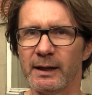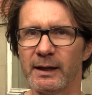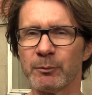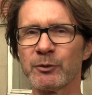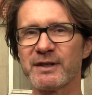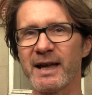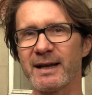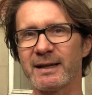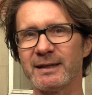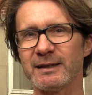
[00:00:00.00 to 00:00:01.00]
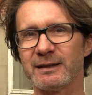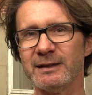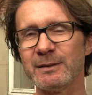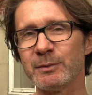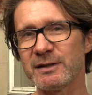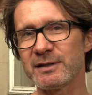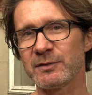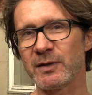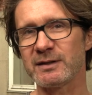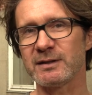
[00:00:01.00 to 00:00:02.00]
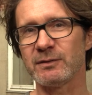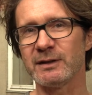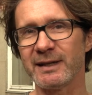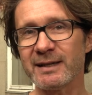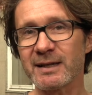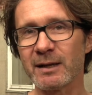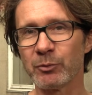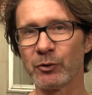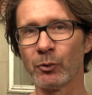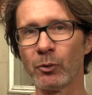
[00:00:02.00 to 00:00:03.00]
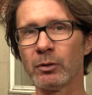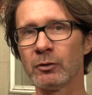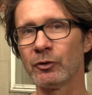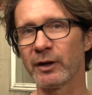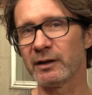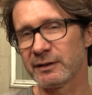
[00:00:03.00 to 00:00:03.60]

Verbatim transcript: Ich muss sagen, ich liebe dieses Festival deshalb so und